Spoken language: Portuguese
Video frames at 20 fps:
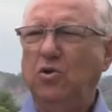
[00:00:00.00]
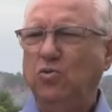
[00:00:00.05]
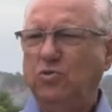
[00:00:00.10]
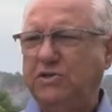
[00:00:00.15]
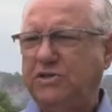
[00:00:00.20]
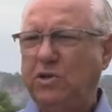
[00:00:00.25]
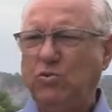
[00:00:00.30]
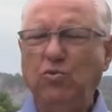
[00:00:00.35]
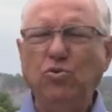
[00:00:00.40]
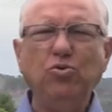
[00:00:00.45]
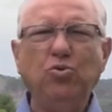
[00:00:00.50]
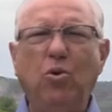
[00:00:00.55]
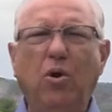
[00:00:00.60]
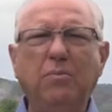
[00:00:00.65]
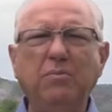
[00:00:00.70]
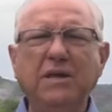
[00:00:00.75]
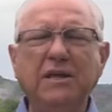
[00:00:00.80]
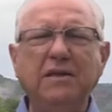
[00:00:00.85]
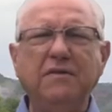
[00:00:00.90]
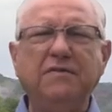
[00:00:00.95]
o segundo
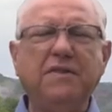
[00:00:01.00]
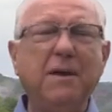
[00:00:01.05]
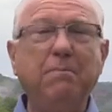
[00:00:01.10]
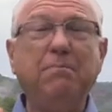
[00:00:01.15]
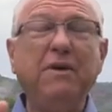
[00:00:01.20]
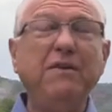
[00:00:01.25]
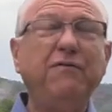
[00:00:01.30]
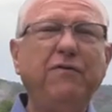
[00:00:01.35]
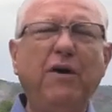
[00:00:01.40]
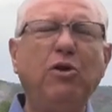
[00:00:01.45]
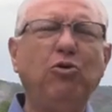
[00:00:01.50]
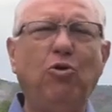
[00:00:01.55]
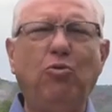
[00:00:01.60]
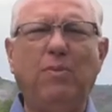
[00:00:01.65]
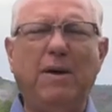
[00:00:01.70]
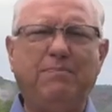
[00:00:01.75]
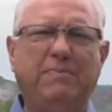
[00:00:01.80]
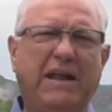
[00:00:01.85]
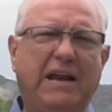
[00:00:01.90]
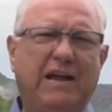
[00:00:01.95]
homem também falou
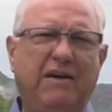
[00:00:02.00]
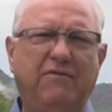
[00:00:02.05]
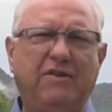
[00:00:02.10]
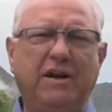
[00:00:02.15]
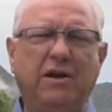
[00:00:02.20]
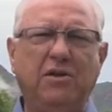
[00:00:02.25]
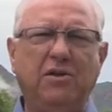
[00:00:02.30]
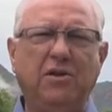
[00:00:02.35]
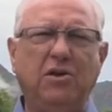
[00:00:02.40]
uma palavra.